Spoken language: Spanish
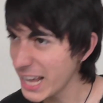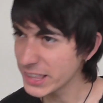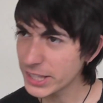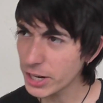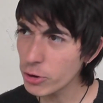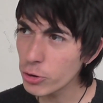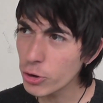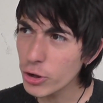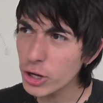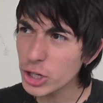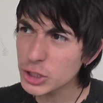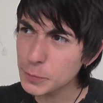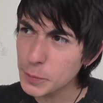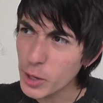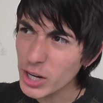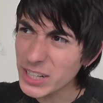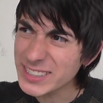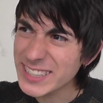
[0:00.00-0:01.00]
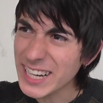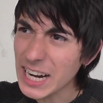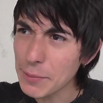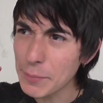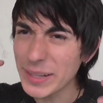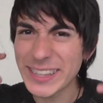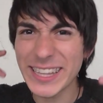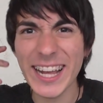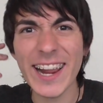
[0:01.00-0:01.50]
Entra en uno de los peores
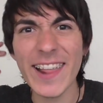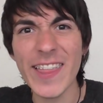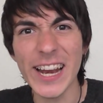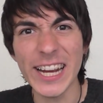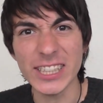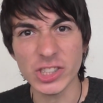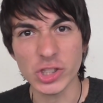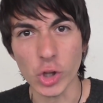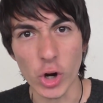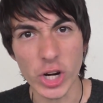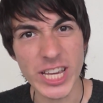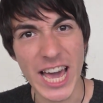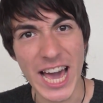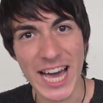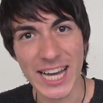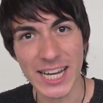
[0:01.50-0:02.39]
trágame tierra de la historia.